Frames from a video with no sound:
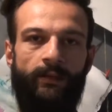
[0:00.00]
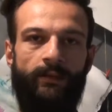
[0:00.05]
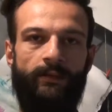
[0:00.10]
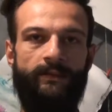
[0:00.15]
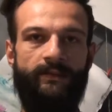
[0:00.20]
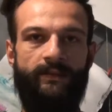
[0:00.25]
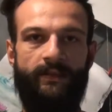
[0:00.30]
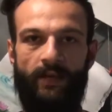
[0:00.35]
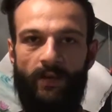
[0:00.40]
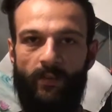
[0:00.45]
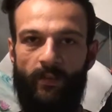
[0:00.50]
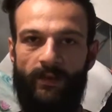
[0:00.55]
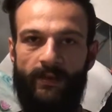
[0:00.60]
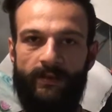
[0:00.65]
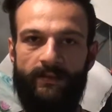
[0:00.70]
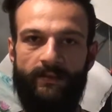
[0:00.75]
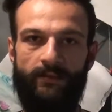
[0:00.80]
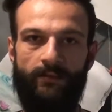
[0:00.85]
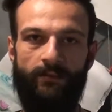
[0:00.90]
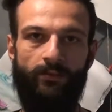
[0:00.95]
Siyah
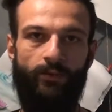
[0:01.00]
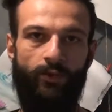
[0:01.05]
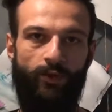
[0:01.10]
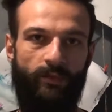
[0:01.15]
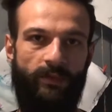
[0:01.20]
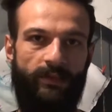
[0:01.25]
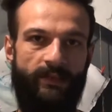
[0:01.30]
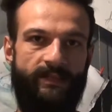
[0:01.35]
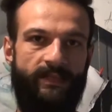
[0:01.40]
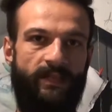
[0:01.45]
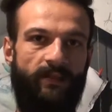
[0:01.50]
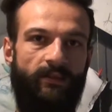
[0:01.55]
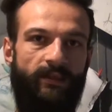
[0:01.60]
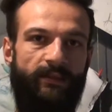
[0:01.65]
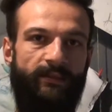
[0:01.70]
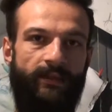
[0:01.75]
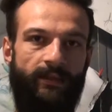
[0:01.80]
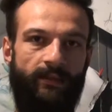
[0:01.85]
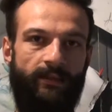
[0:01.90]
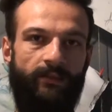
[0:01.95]
beyaz dövmeleri
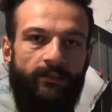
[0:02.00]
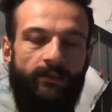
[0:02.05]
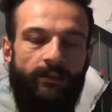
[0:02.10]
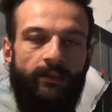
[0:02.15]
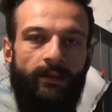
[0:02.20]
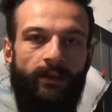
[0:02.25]
sevenler de var.